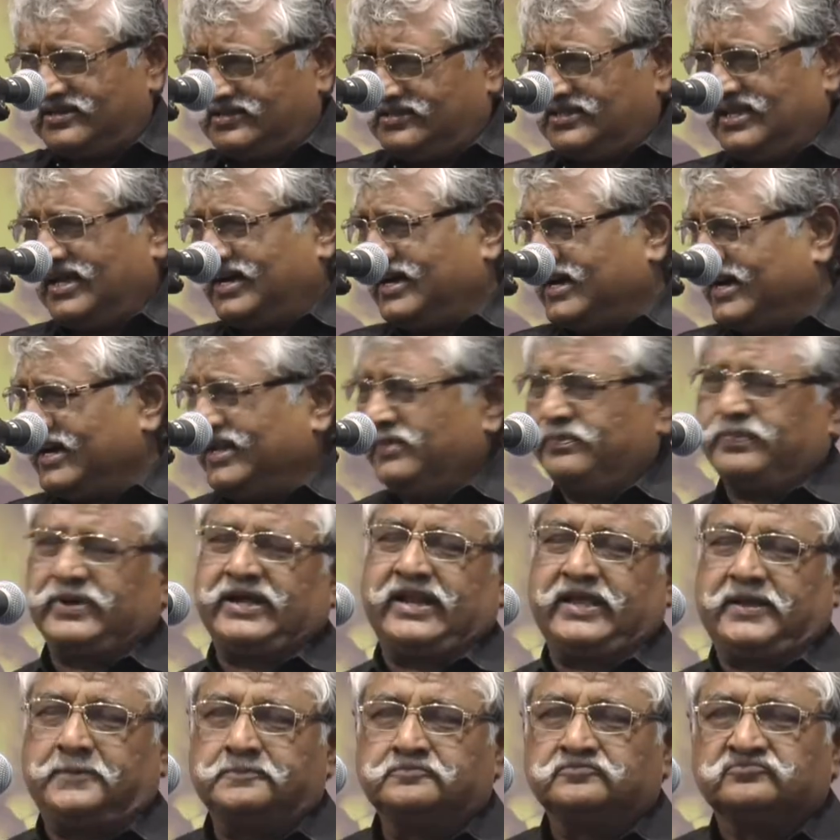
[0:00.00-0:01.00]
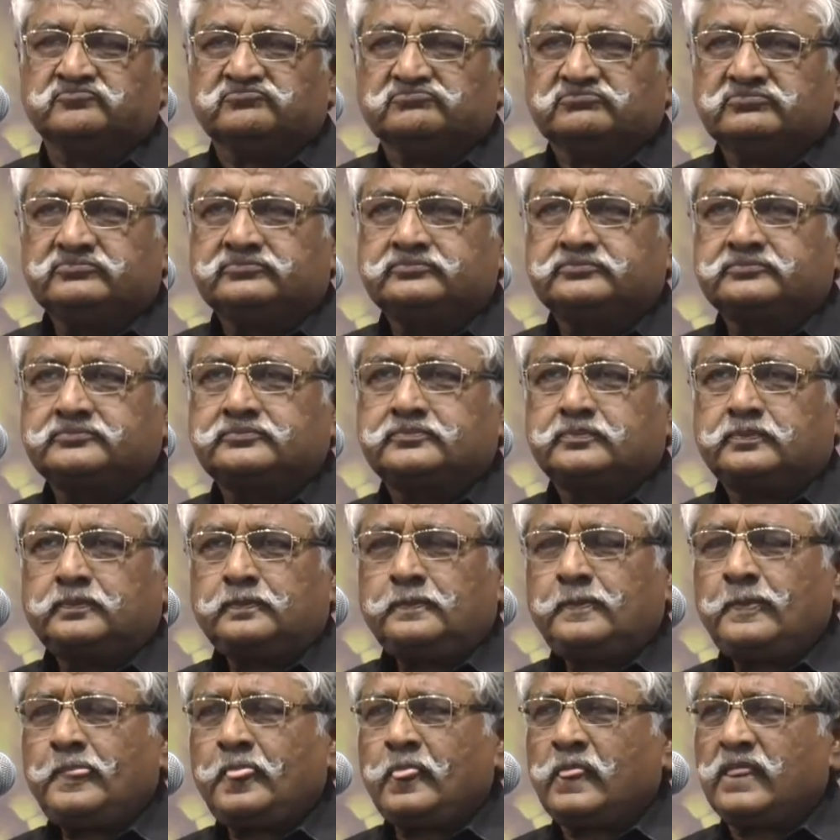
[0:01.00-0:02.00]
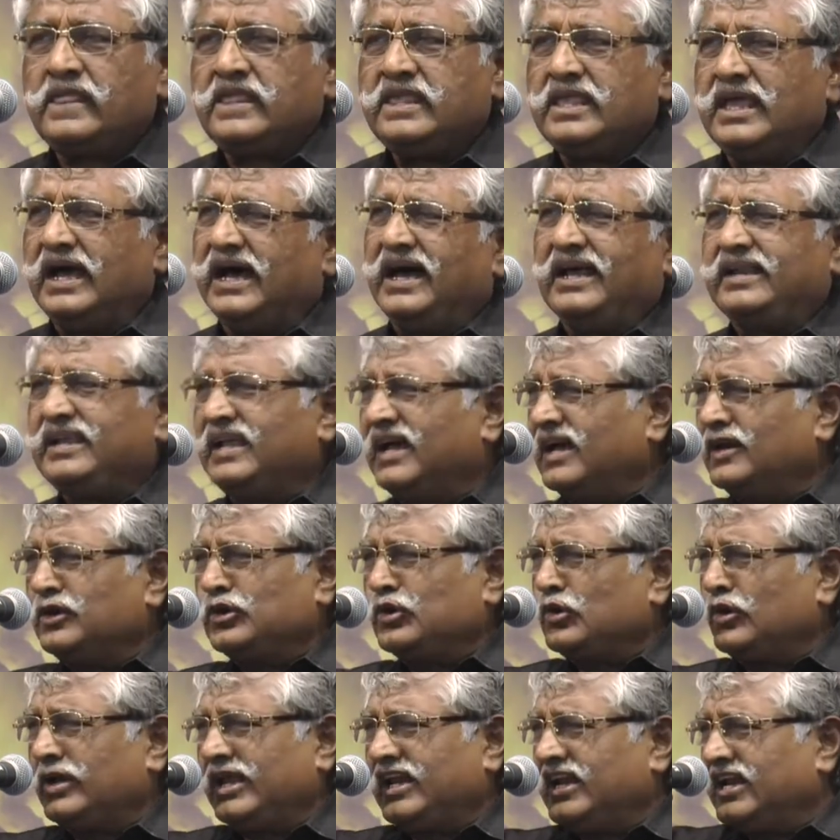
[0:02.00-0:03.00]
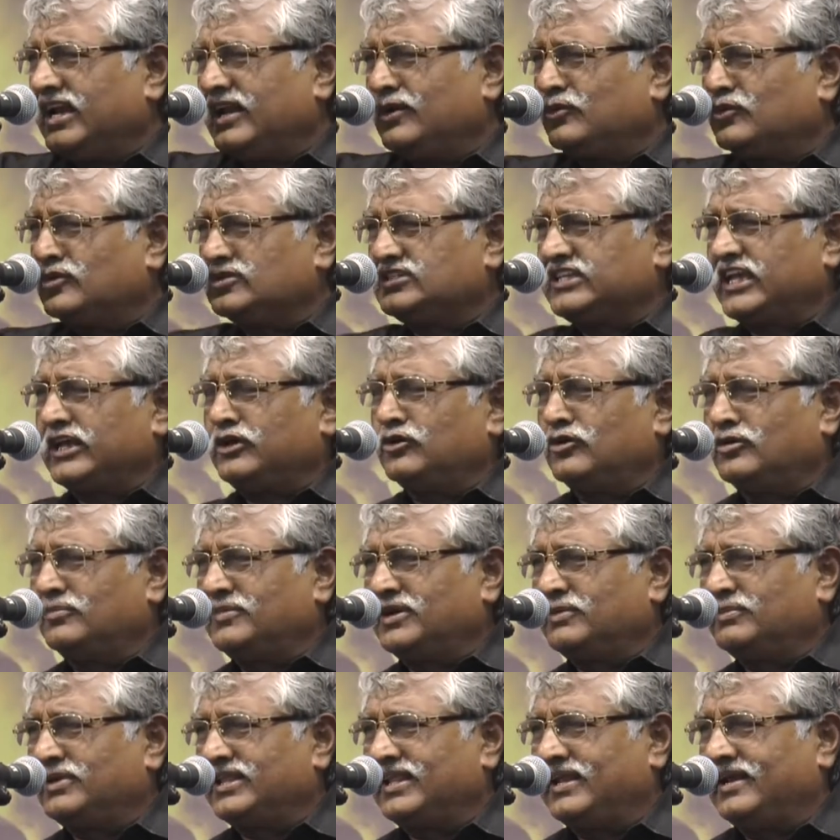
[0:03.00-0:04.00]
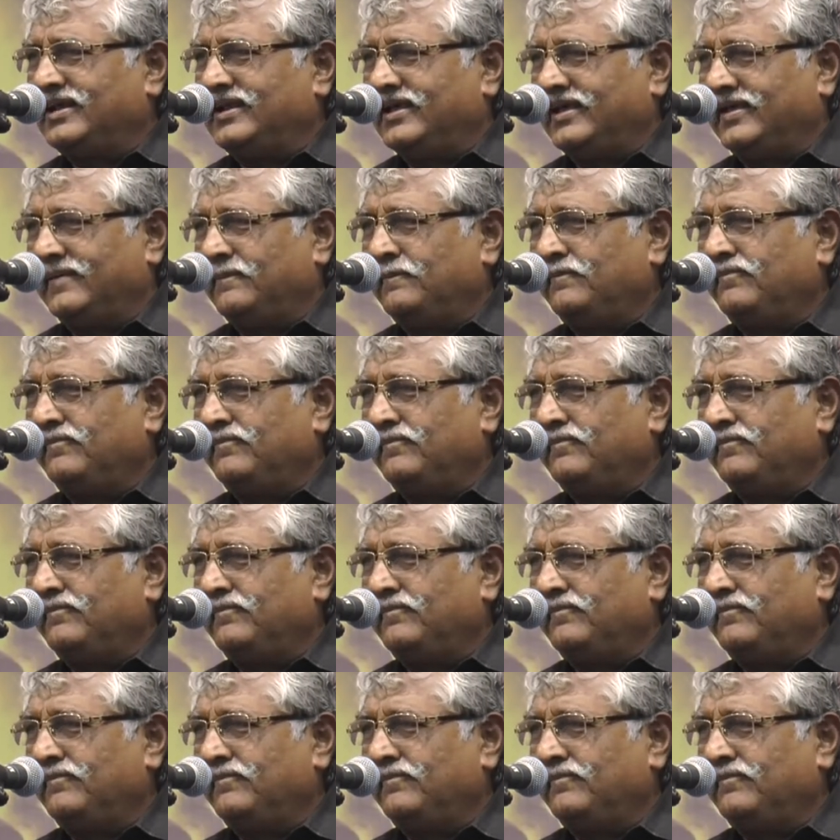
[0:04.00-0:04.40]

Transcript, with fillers: அதுதான் அடிப்படை யார் யாருக்கோ என்னென்னவோ செய்கிறோம் என்பதல்ல